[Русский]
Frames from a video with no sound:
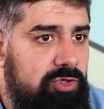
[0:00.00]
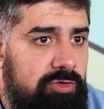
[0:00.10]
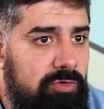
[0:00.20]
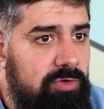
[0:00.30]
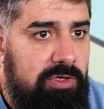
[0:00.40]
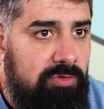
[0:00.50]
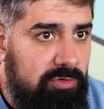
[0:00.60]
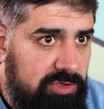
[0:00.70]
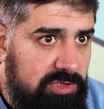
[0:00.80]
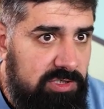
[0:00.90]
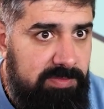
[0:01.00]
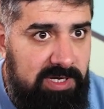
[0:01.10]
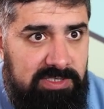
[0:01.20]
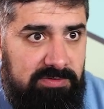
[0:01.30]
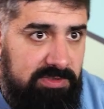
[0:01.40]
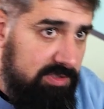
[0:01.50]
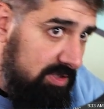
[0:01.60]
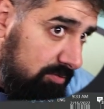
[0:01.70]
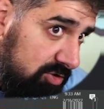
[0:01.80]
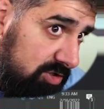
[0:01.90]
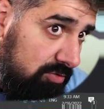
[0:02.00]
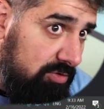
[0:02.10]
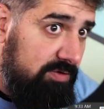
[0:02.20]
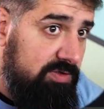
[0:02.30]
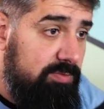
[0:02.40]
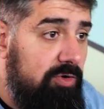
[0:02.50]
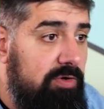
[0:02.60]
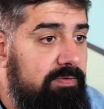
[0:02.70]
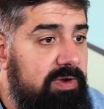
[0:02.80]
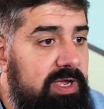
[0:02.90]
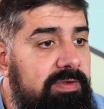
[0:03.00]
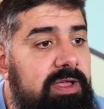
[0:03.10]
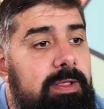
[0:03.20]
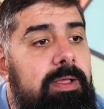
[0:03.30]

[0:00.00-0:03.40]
Что-то он не хочет здесь показывать, не знаю, может какой-то сбой в рейве.